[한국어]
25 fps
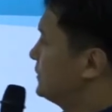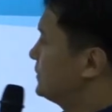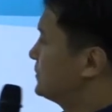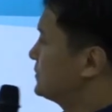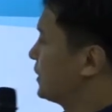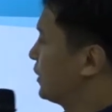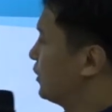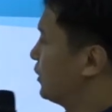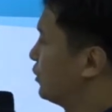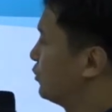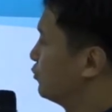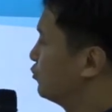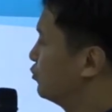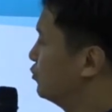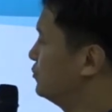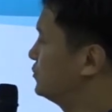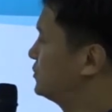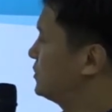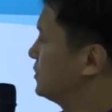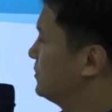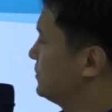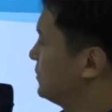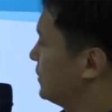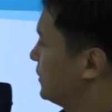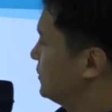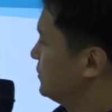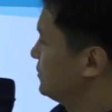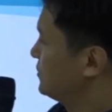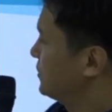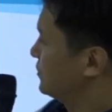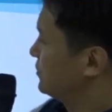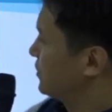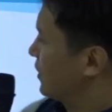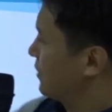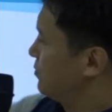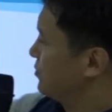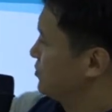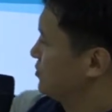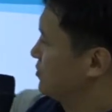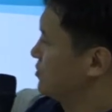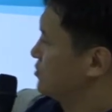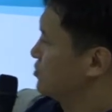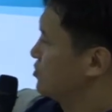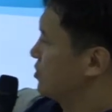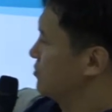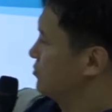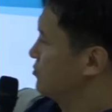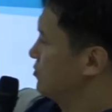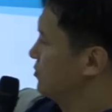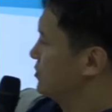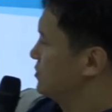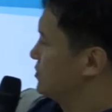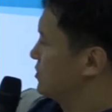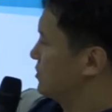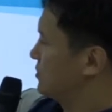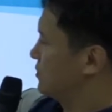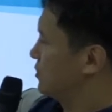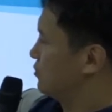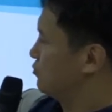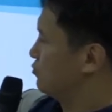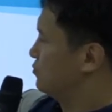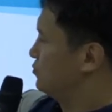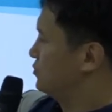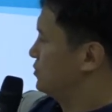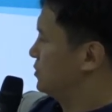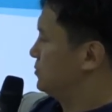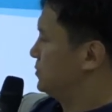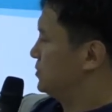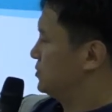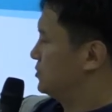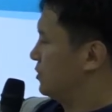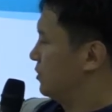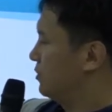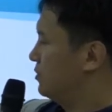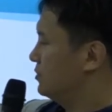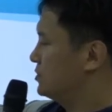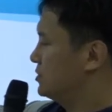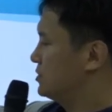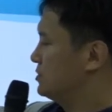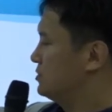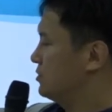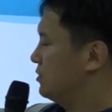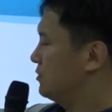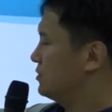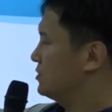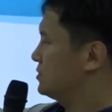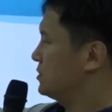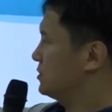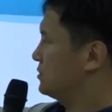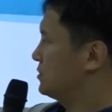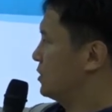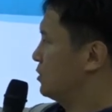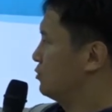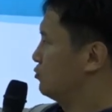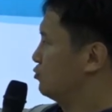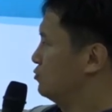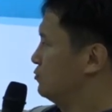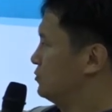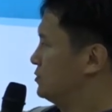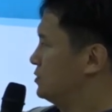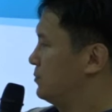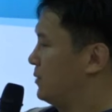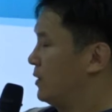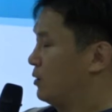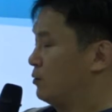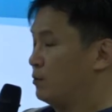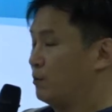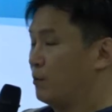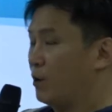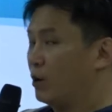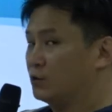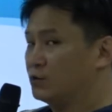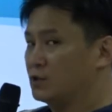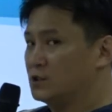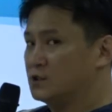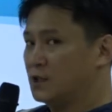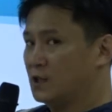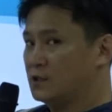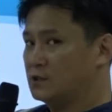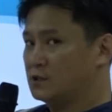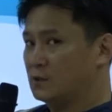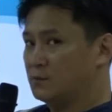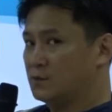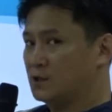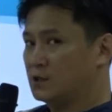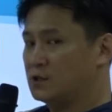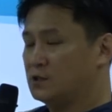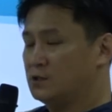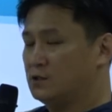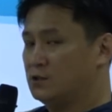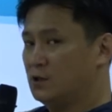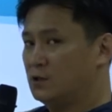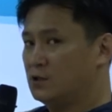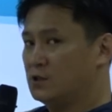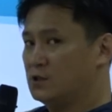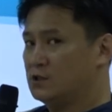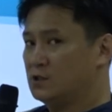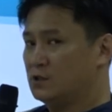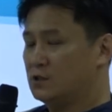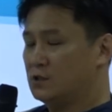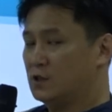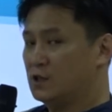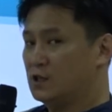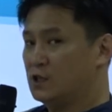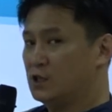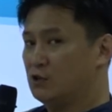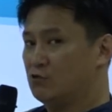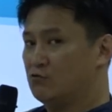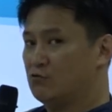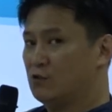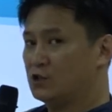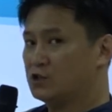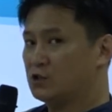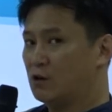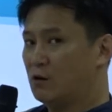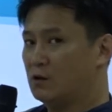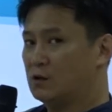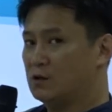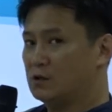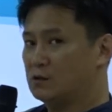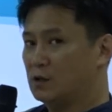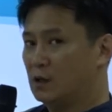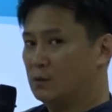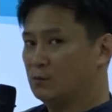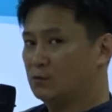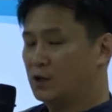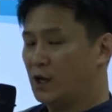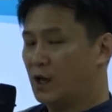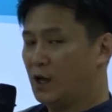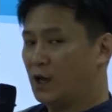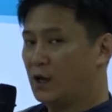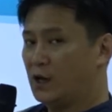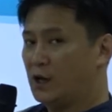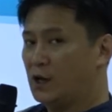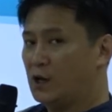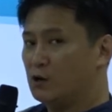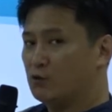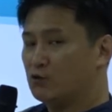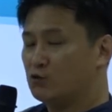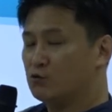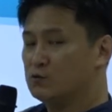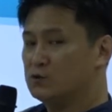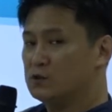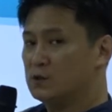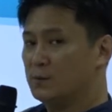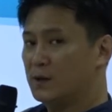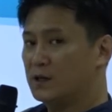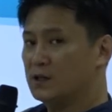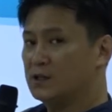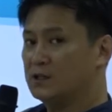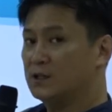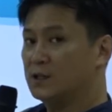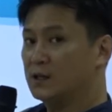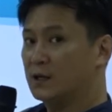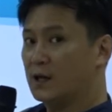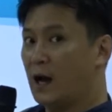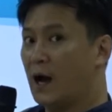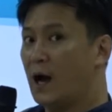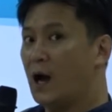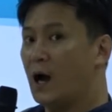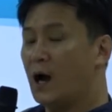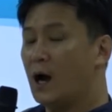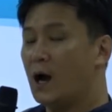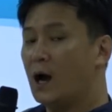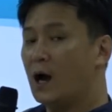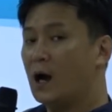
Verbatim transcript: 자, 우음집인데 이게 대표적인 청동기 시대 때 우음집이죠. 신석기 시대 때 우음집하고 뭐 어떤 차이점이에요? 신석기 시대 때 인구가 적기 때문에 우음집의 크기가